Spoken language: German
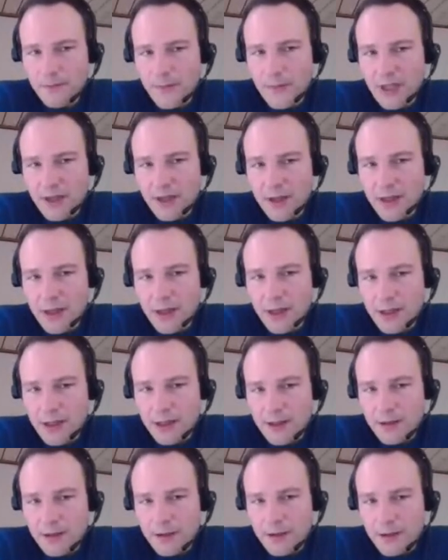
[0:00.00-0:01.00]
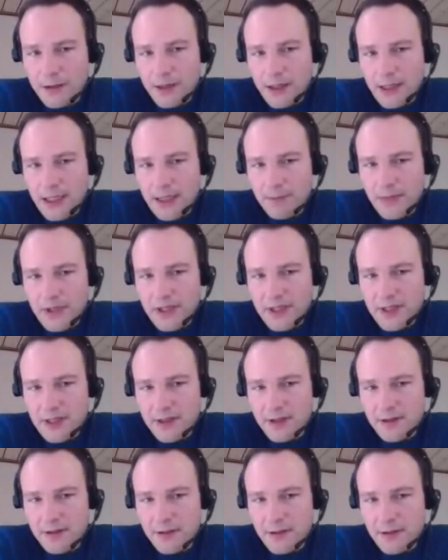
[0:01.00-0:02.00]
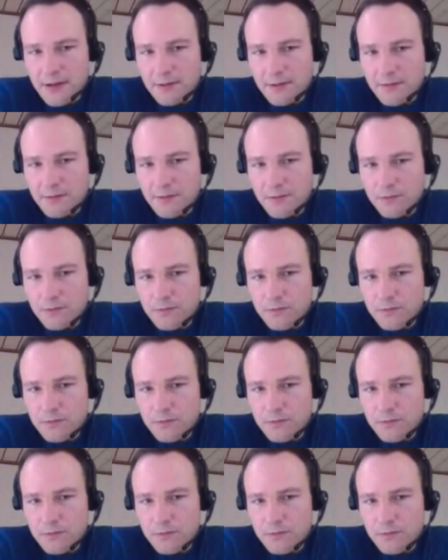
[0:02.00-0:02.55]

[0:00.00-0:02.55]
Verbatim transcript: dann gibt es ähm, ja,